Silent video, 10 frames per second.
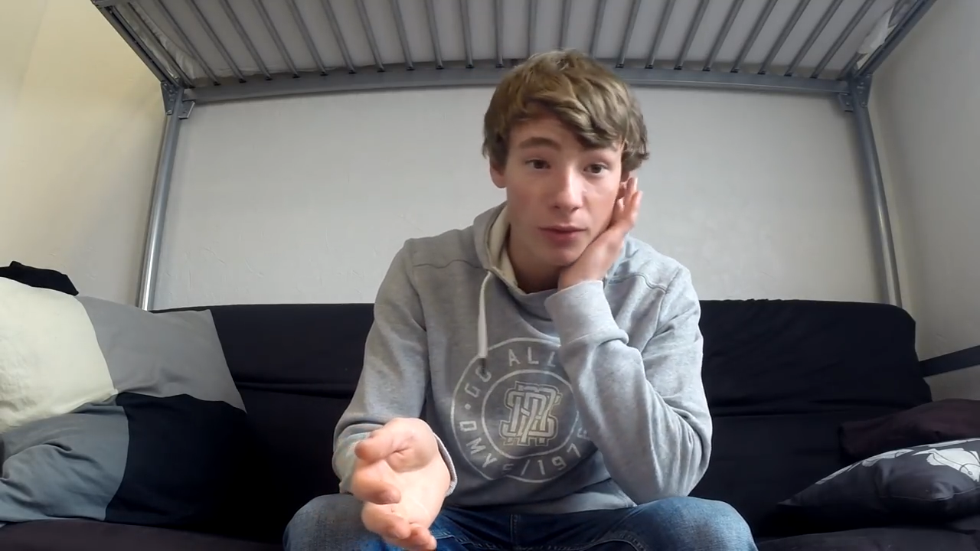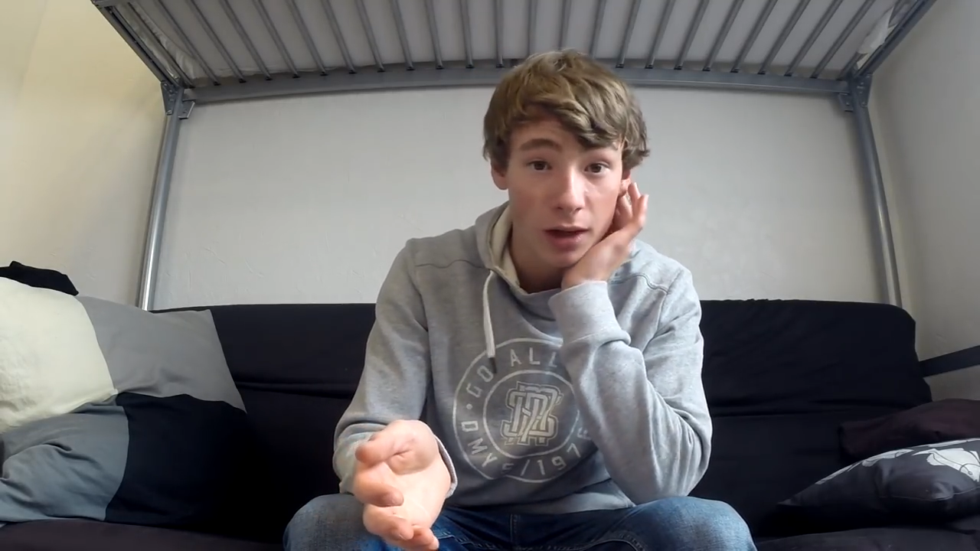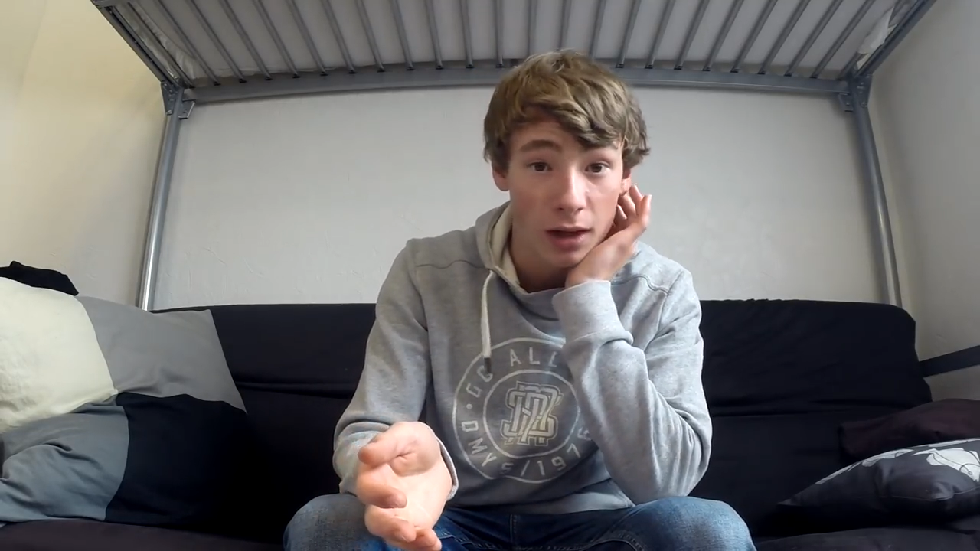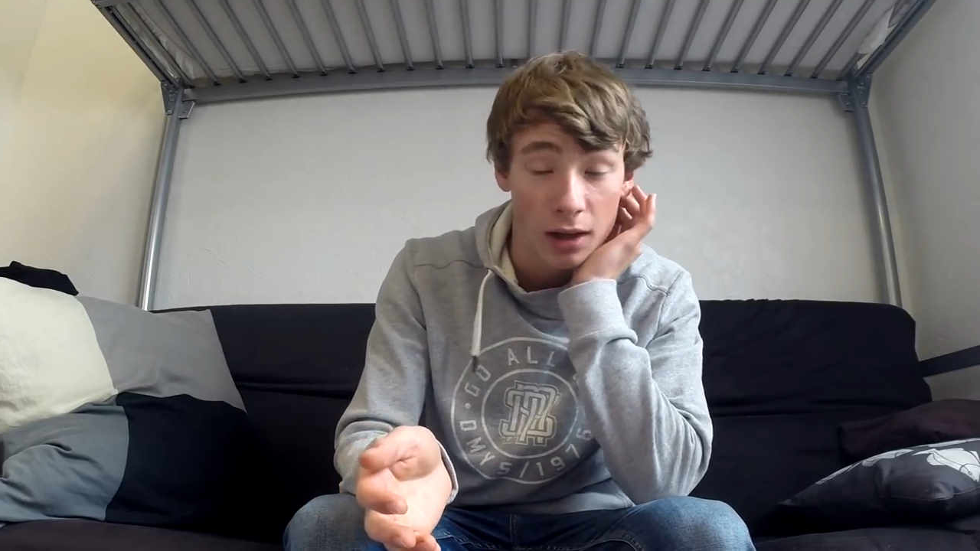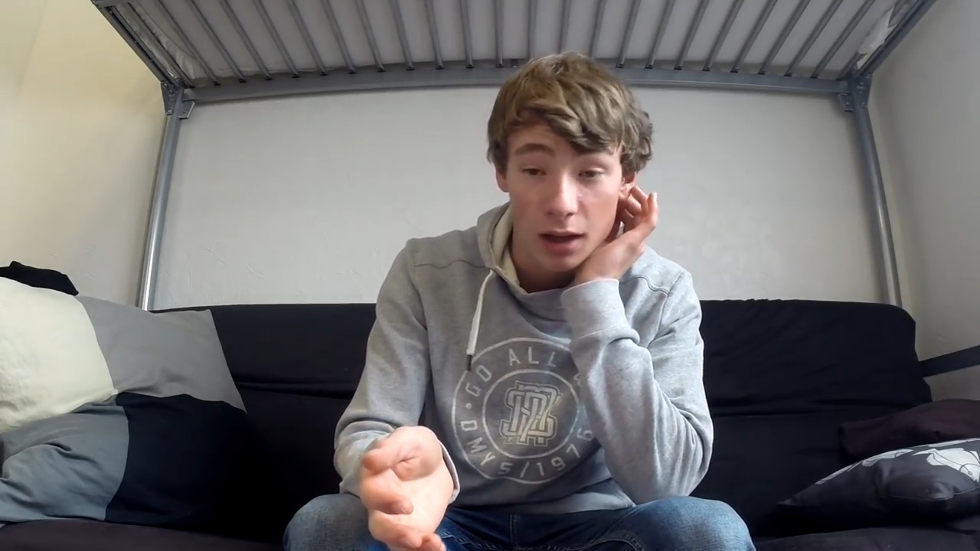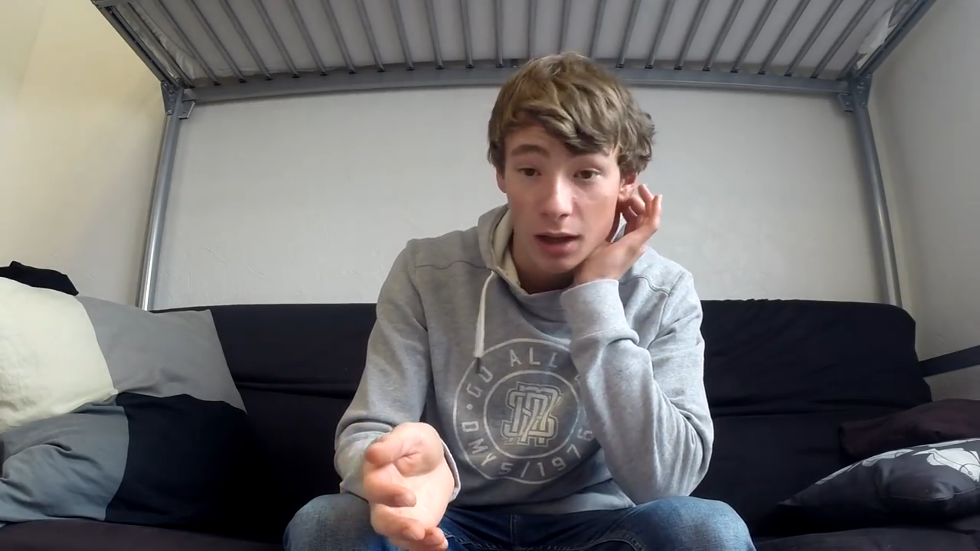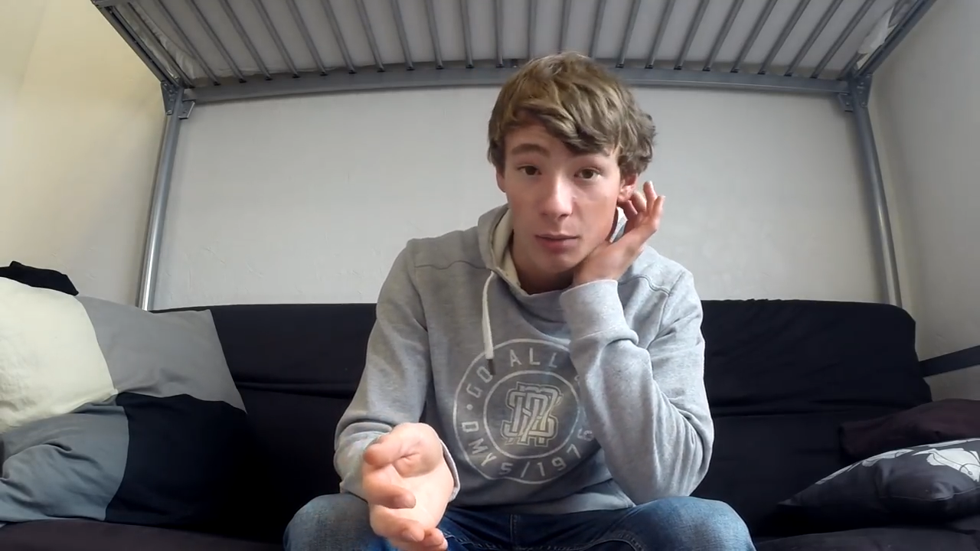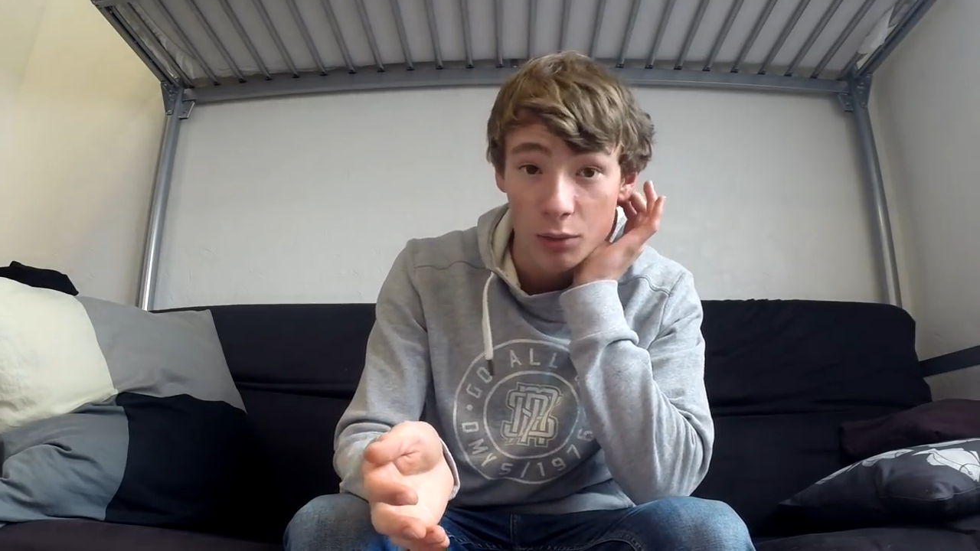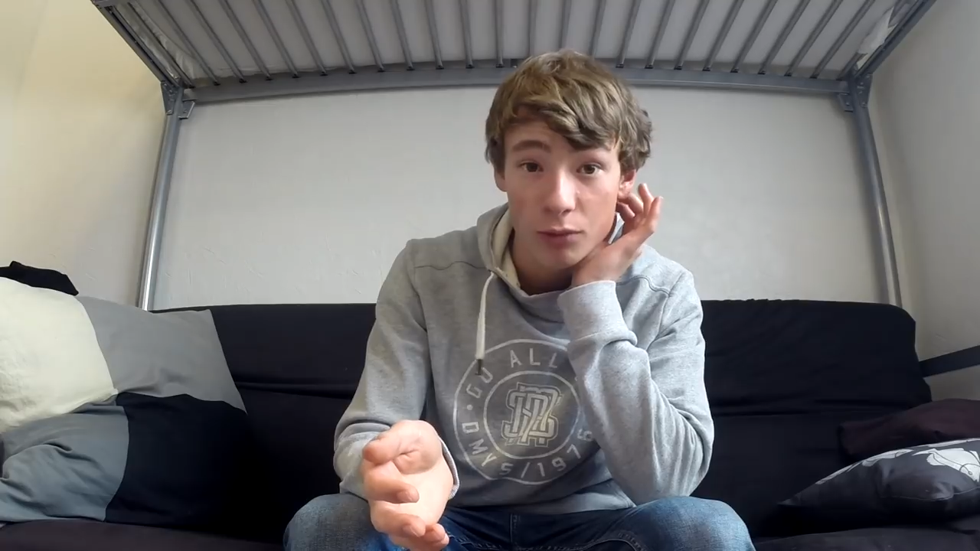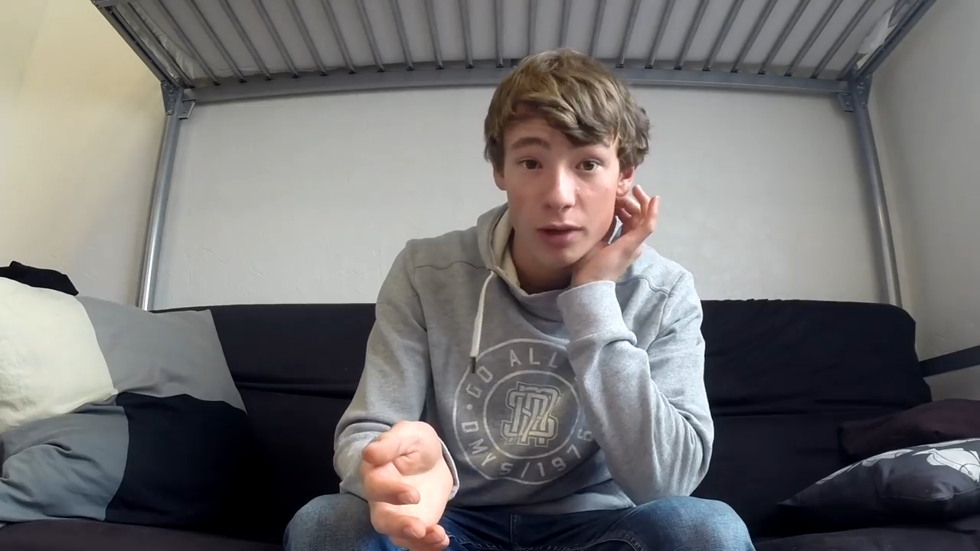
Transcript: faire un, beau